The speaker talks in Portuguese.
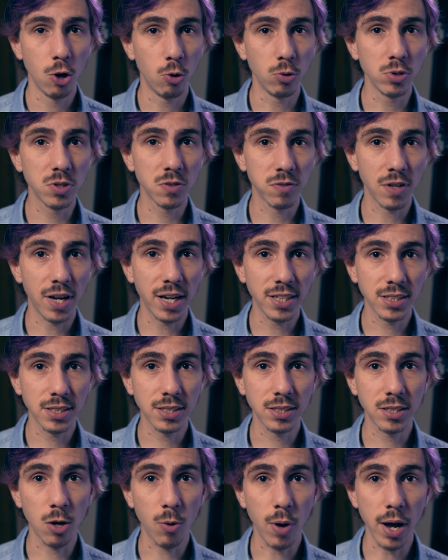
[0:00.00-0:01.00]
Os
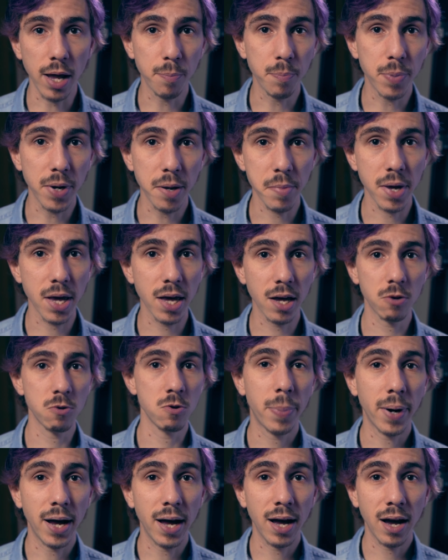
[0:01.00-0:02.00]
flashes estão aí primeiro
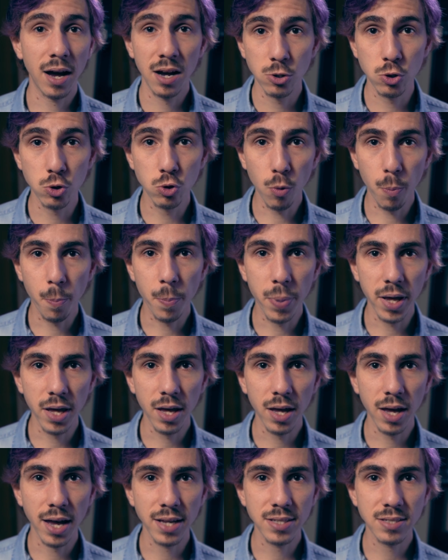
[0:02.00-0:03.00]
para
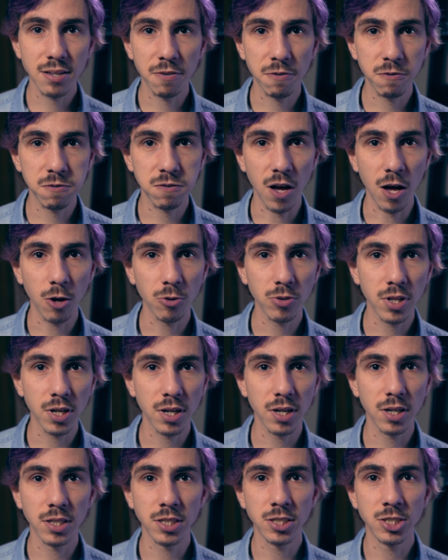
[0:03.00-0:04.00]
suprir essa
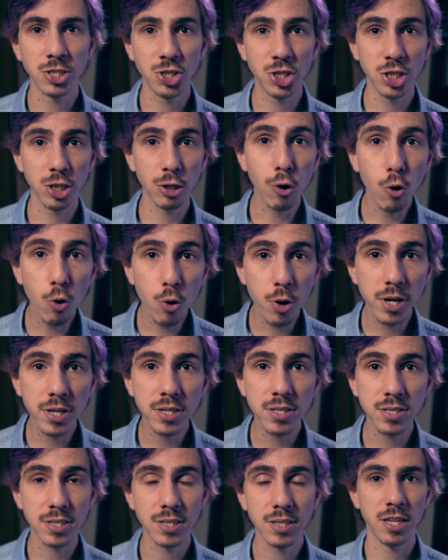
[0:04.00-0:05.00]
falta de
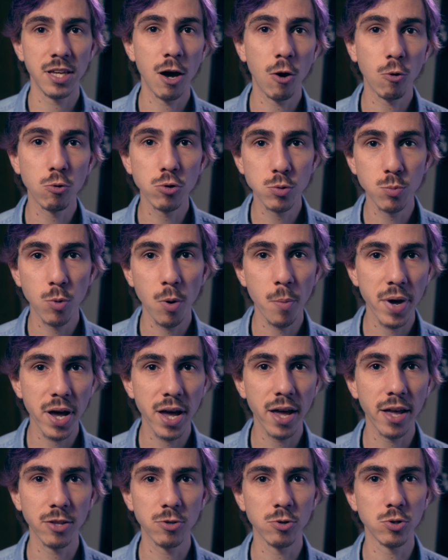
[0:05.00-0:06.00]
luz em alguns
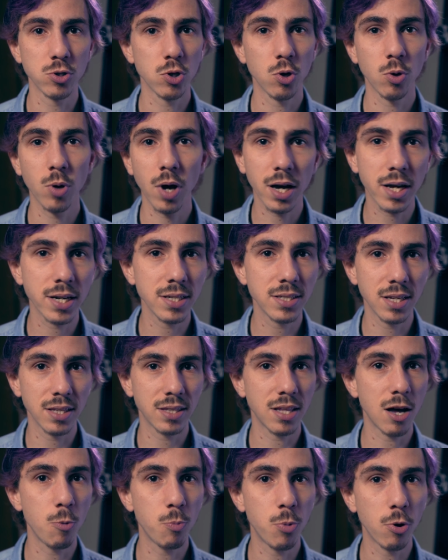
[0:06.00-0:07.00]
momentos ou
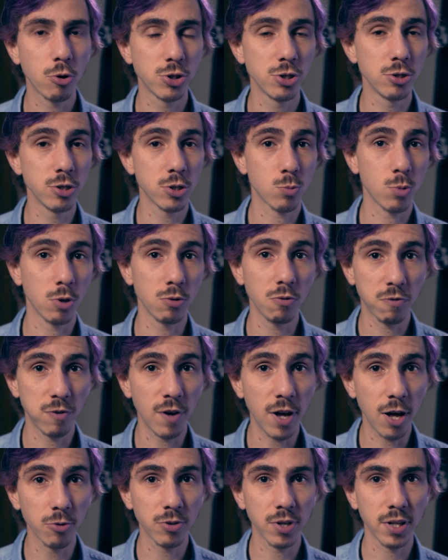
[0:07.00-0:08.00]
acrescentar um pouco de luz quando
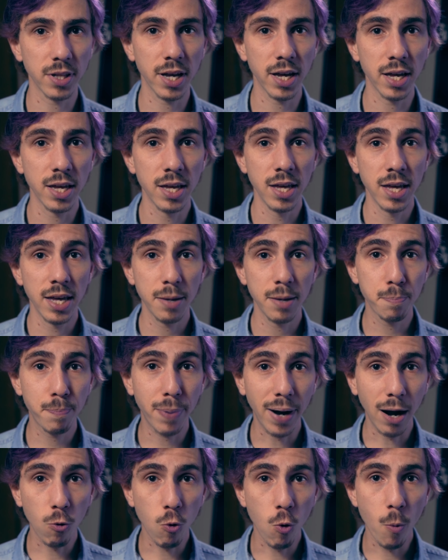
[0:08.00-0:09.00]
falta, né?
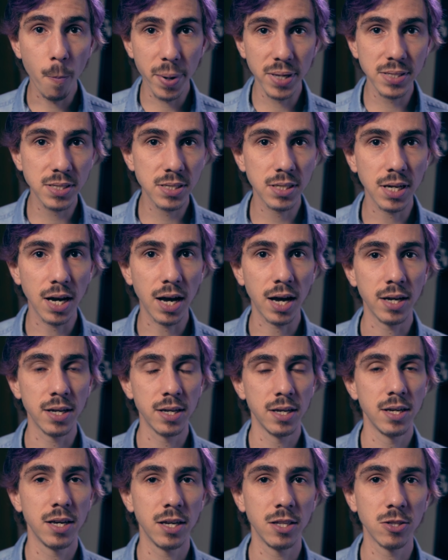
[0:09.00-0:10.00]
Para compensar.
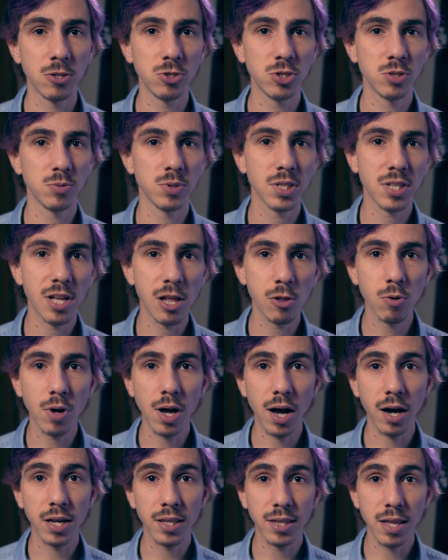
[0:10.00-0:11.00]
Então, se você está num
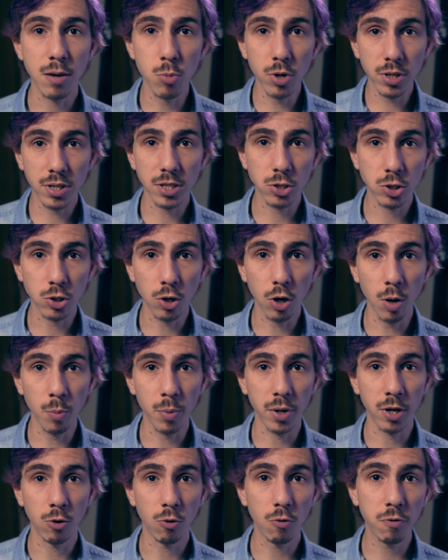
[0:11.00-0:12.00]
lugar que tem muita
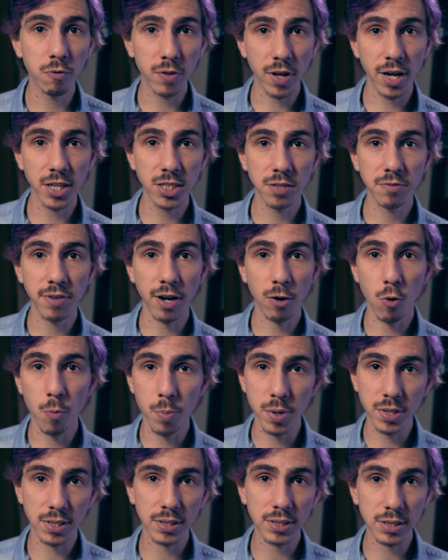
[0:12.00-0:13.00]
sombra, o flash vai
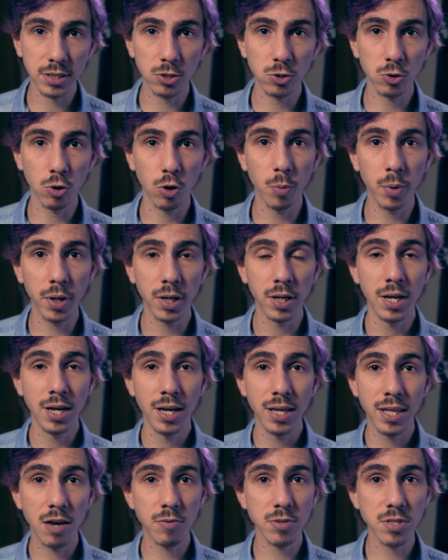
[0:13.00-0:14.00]
compensar essa sombra
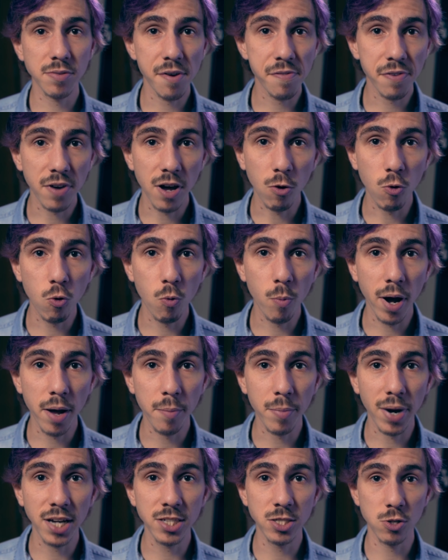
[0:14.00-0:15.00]
e aí você vai ficar com uma
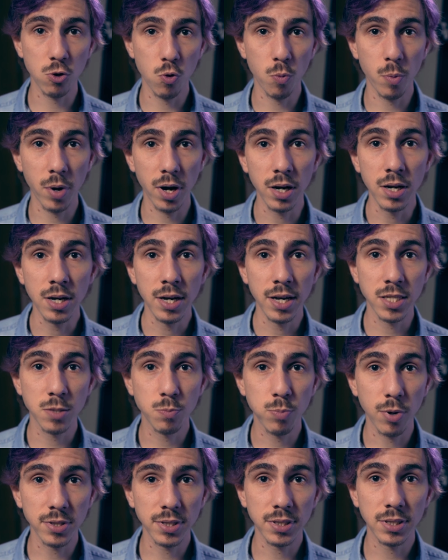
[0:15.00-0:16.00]
imagem com uma
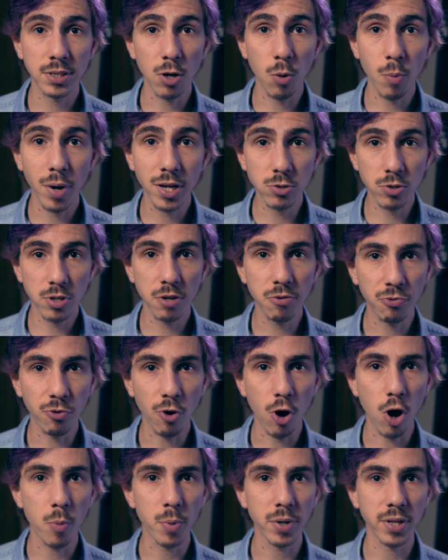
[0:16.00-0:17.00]
exposição mais
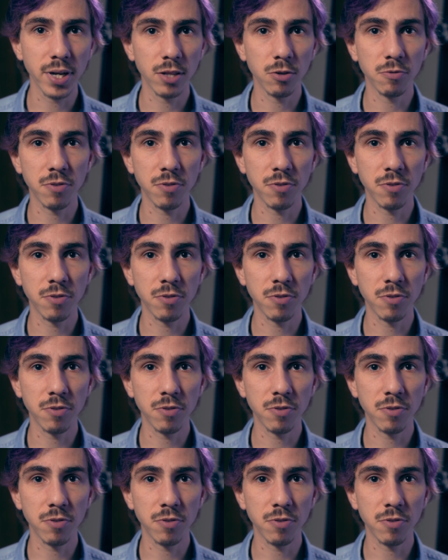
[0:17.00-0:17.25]
uniforme, né?